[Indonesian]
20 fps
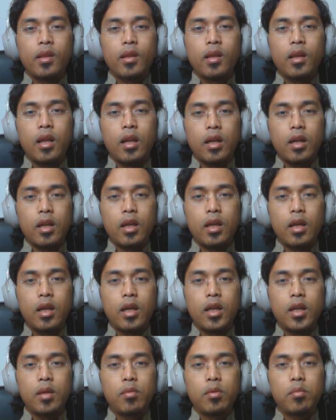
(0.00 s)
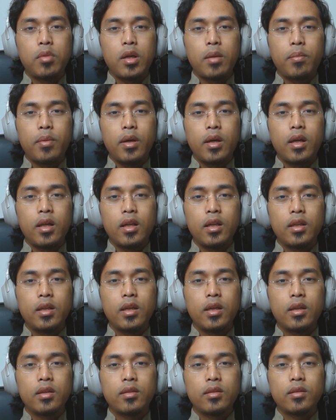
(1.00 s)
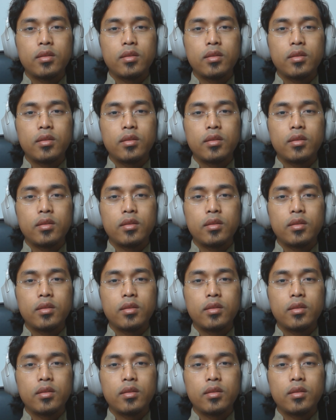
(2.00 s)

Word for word: karena ada beberapa hal yang